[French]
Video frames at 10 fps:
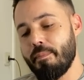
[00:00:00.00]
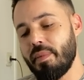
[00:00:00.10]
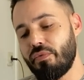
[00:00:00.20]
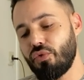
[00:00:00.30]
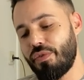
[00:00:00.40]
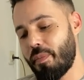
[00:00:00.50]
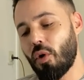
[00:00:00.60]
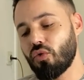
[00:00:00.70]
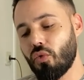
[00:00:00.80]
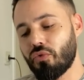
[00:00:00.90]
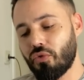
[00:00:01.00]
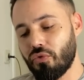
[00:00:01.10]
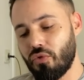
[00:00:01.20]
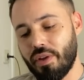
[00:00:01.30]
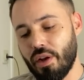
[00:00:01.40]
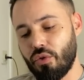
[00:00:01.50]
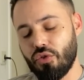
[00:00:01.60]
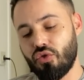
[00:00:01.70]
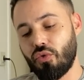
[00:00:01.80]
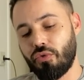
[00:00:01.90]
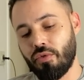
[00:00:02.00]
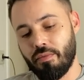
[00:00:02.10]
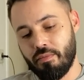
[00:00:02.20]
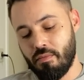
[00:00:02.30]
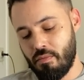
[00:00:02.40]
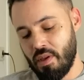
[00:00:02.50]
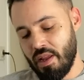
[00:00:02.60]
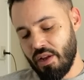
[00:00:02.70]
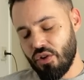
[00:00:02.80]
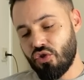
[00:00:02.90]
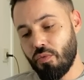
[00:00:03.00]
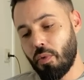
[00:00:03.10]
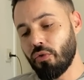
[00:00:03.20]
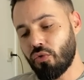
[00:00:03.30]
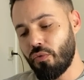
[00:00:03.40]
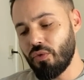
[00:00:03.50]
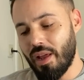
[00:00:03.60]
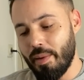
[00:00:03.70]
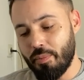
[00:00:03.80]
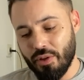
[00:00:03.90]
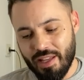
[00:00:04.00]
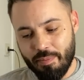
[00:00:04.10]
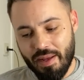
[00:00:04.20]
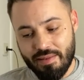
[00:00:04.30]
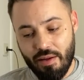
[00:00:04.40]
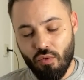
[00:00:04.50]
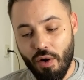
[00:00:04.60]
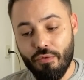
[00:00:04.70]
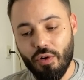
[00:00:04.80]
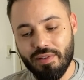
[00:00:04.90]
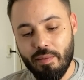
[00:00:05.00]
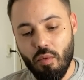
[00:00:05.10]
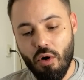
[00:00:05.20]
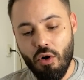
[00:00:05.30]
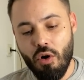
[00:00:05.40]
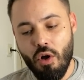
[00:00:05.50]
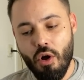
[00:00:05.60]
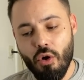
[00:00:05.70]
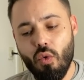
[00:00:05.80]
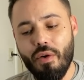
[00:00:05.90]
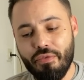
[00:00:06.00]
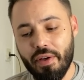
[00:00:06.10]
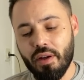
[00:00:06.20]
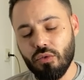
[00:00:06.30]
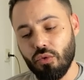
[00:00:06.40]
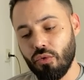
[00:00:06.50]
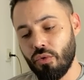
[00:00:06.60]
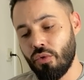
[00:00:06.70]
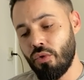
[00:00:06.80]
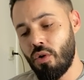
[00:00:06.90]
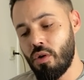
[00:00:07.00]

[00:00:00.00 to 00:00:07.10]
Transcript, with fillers: mais vous devez prendre conscience de quelque chose. Je pense que vous n'allez peut-être pas savoir forcément quoi faire de,